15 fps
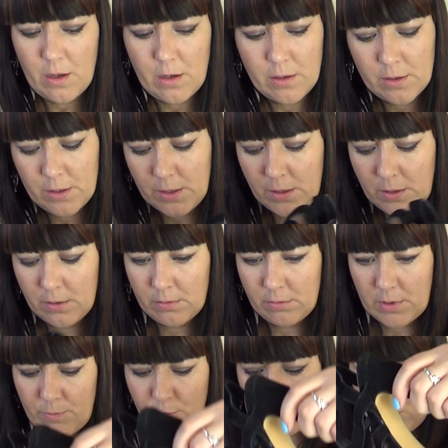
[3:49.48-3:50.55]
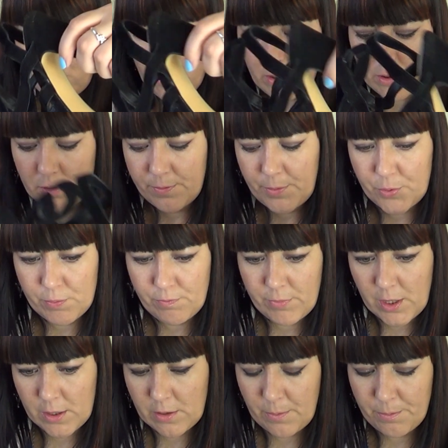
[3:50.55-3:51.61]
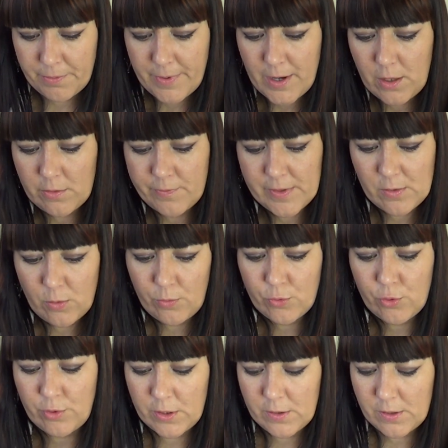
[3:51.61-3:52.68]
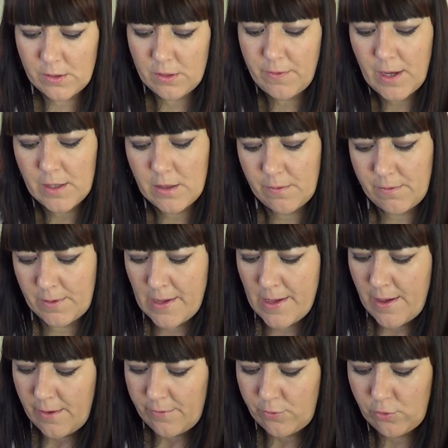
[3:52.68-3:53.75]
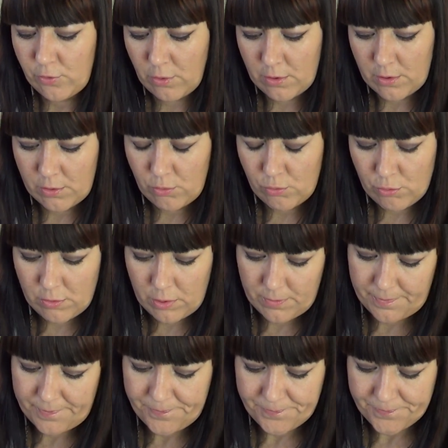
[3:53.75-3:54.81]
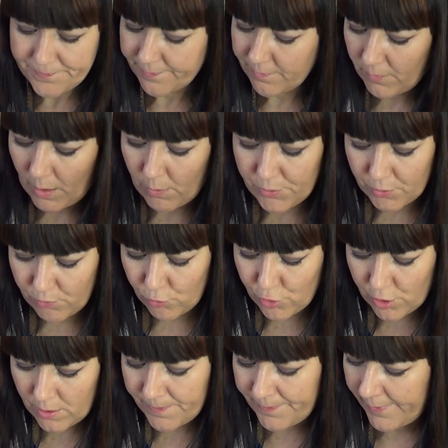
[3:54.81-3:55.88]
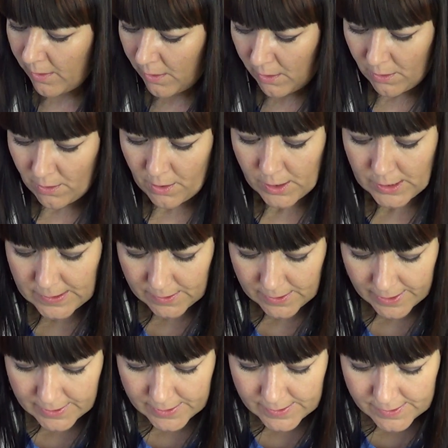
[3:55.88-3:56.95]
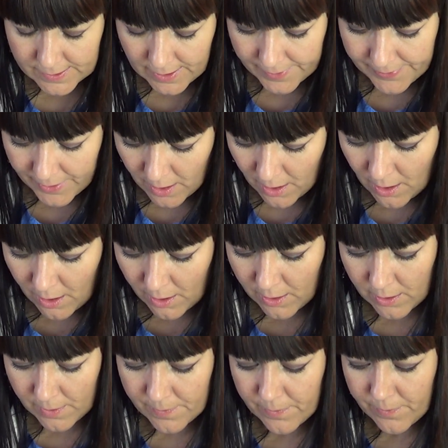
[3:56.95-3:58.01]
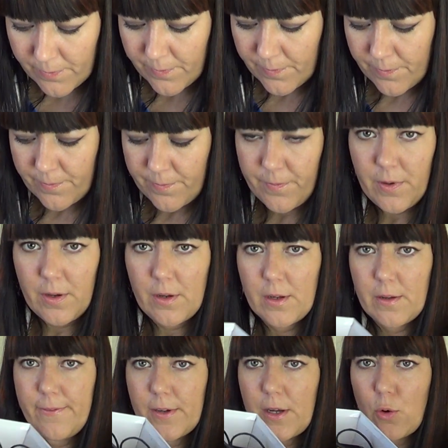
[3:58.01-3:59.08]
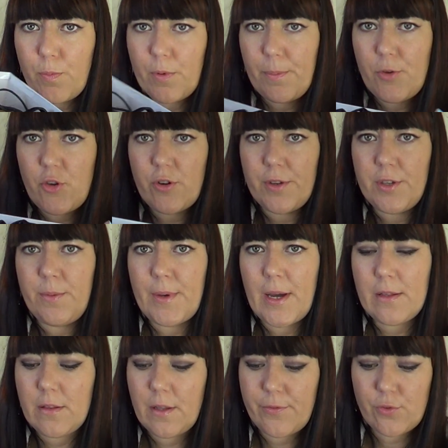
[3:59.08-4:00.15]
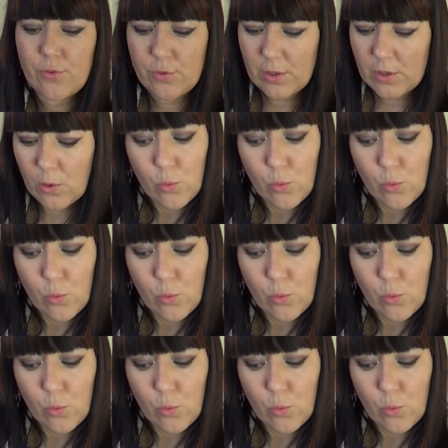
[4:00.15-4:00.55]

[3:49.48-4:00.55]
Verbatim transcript: а, и там 40. В общем, редко бывает. В основном до 39 все. А тут, в общем, нужно искать и искать. А, коробка, почему не мята, все так